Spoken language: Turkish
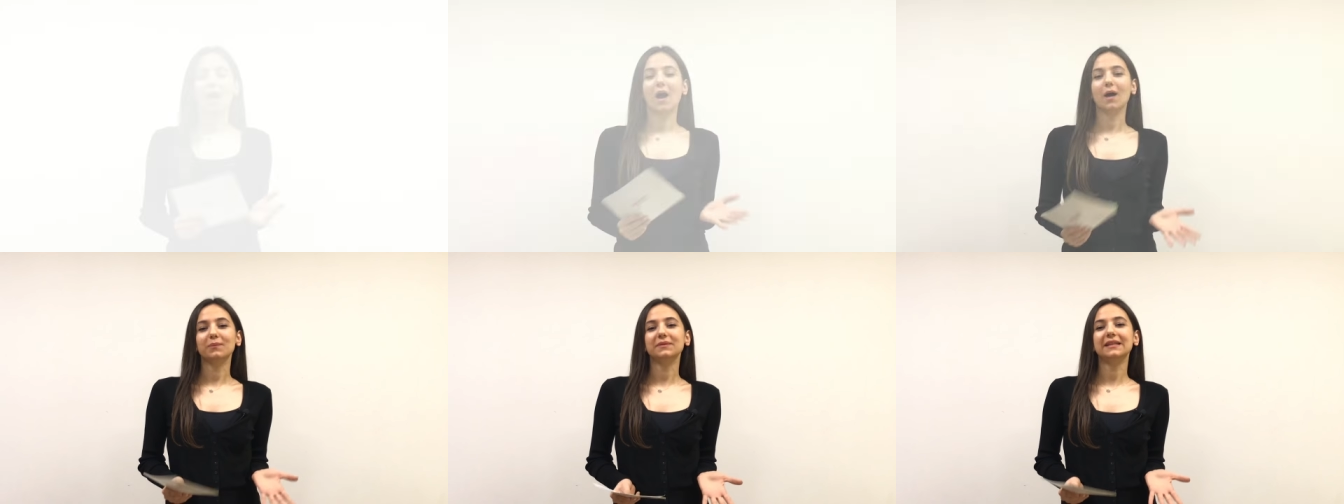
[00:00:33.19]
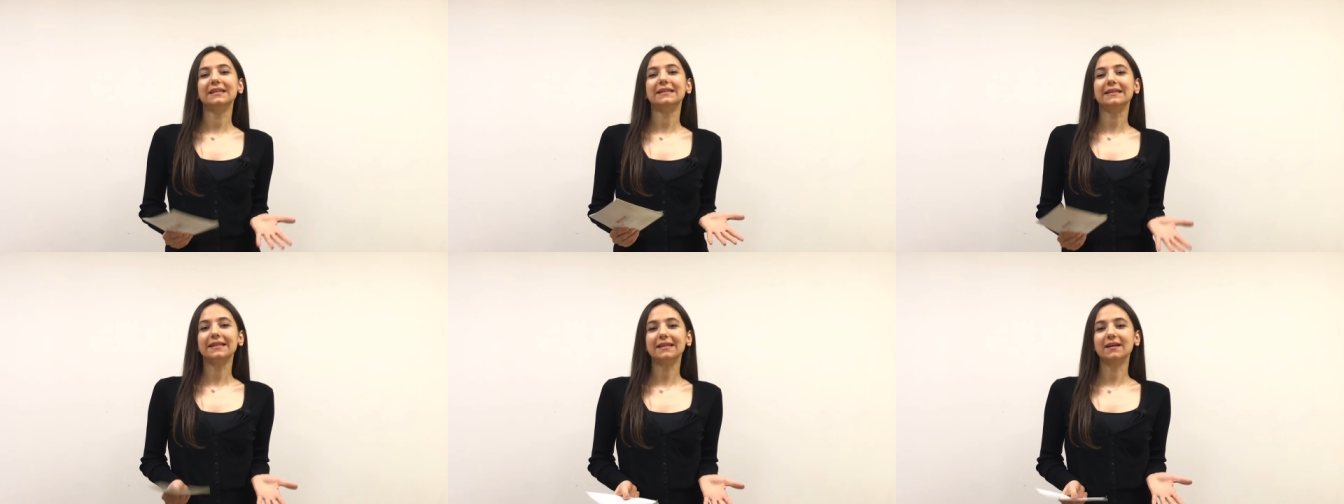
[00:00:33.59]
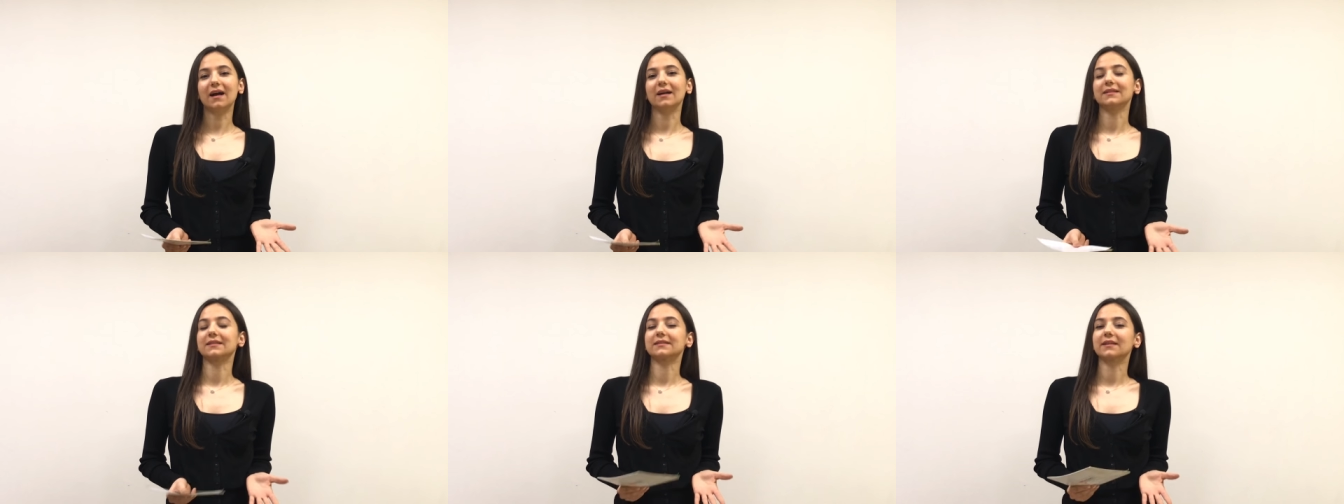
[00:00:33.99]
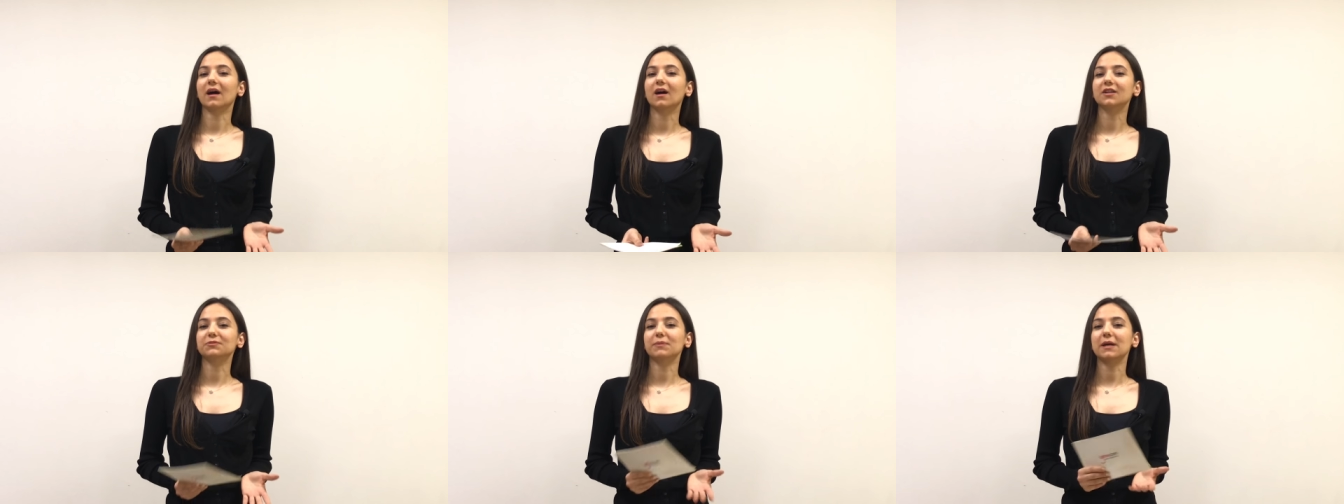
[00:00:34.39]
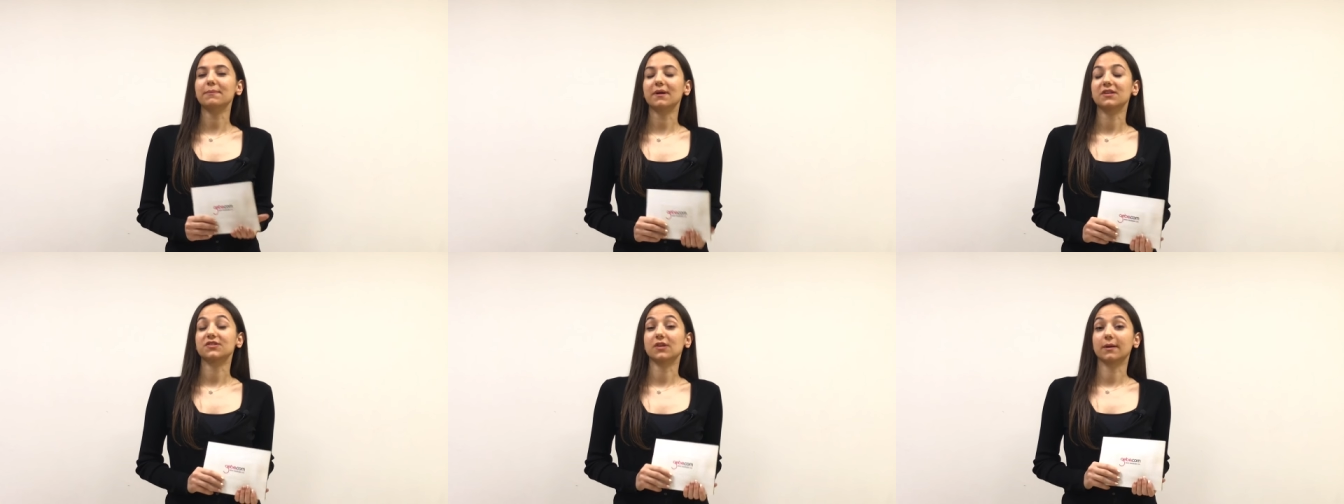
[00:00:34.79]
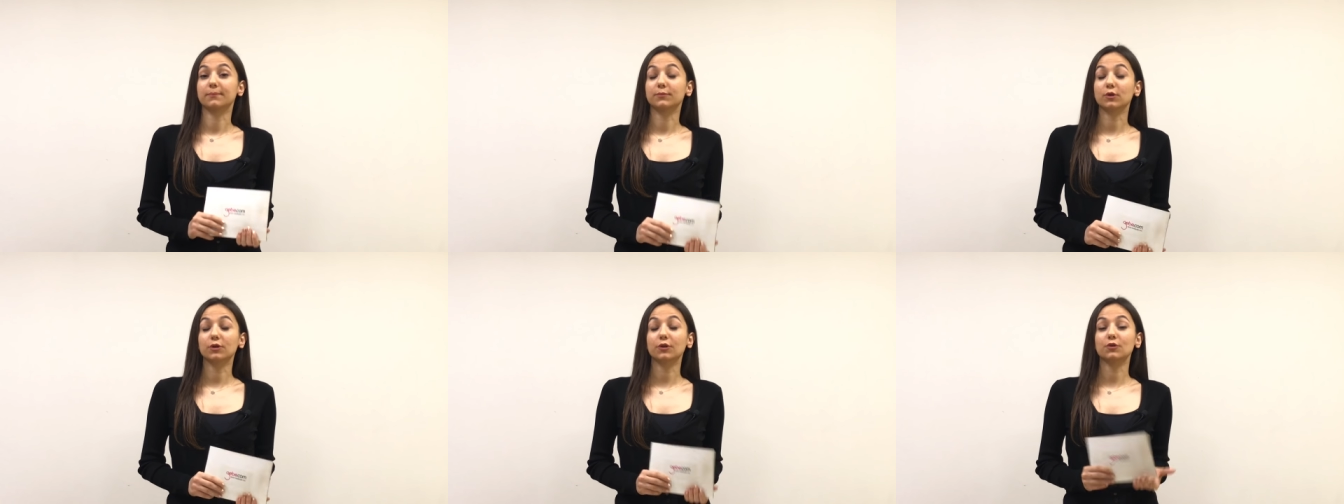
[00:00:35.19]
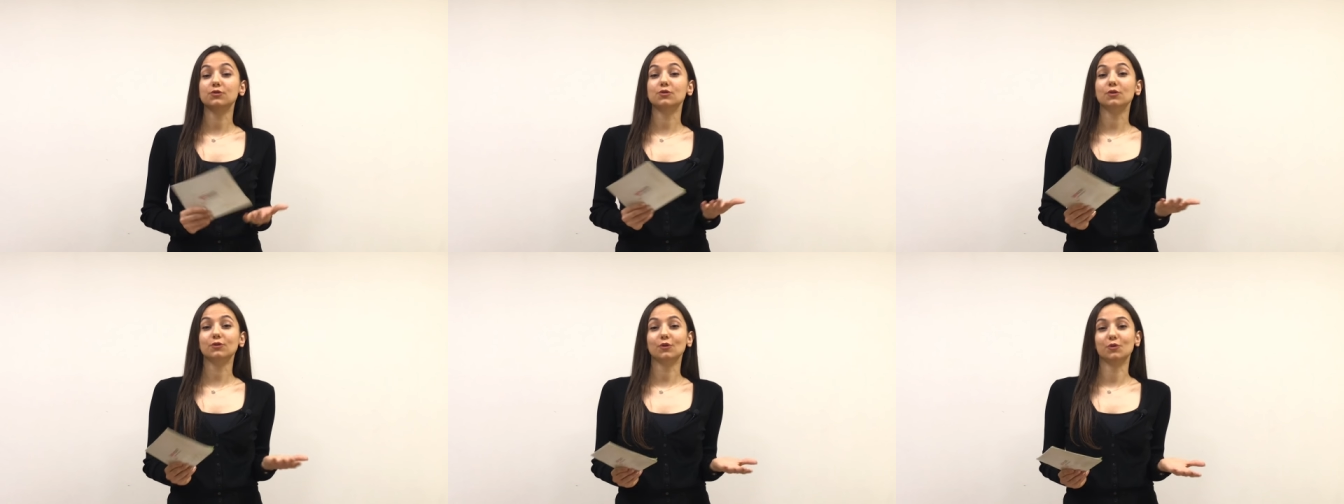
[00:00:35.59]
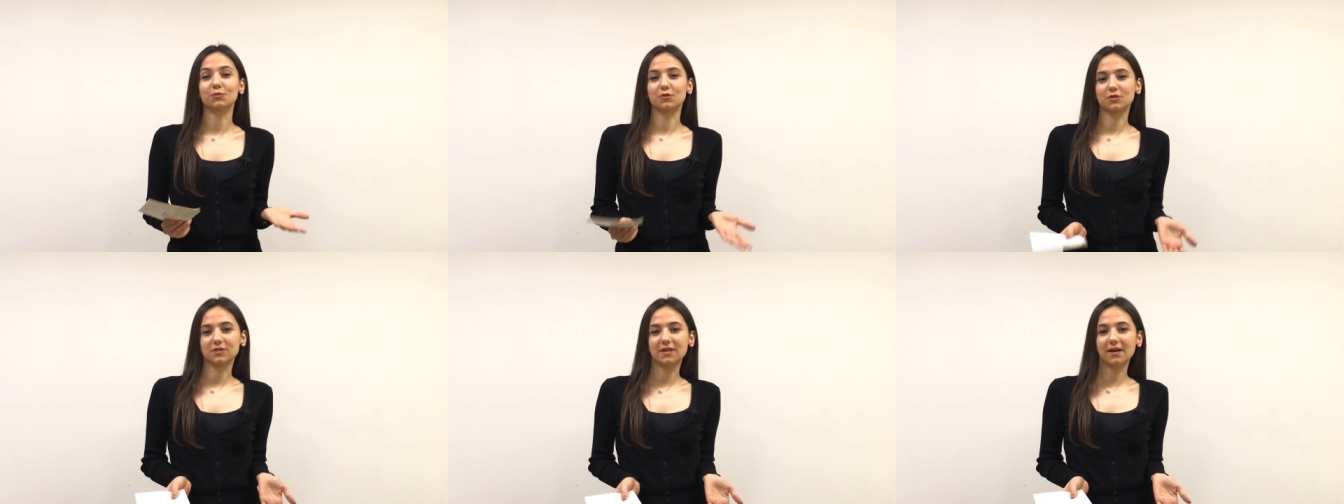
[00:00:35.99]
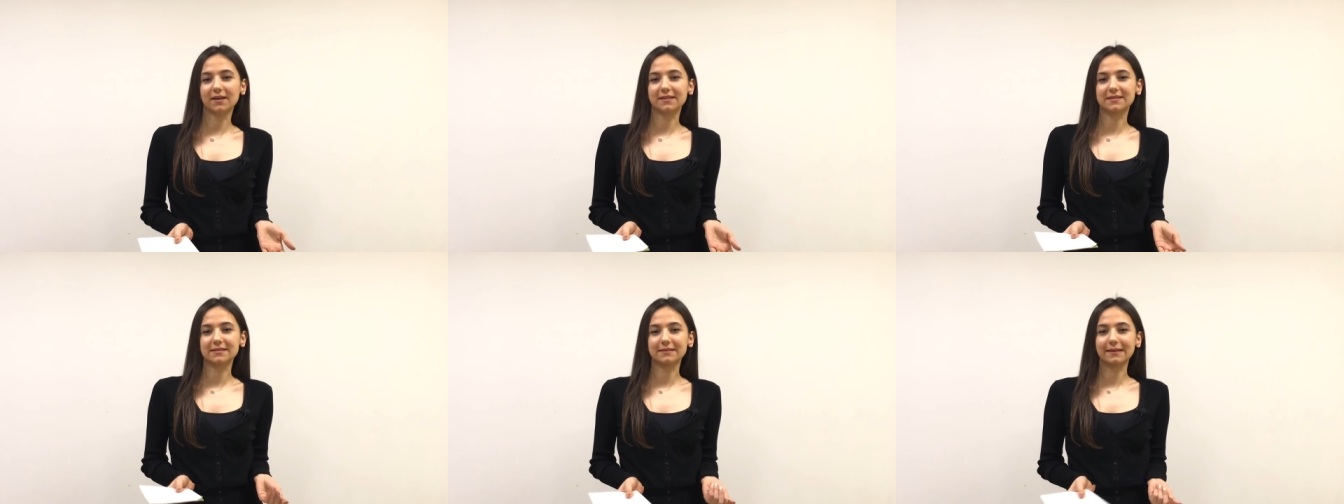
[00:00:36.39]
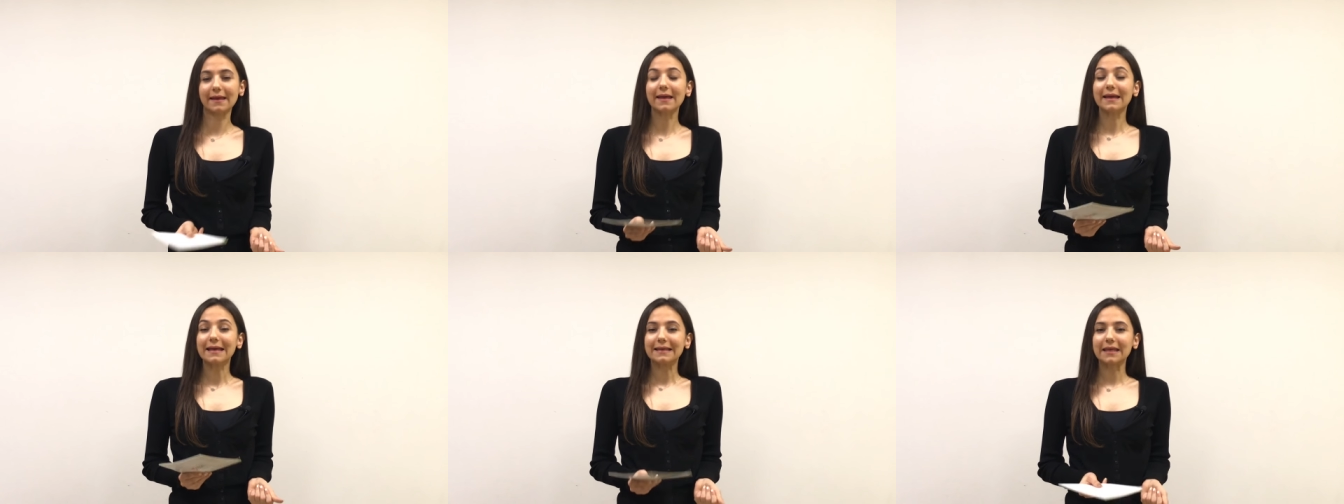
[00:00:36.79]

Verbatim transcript: Hamileliğin ilk aylarında artmaya başlayan progesteron hormonu sayesinde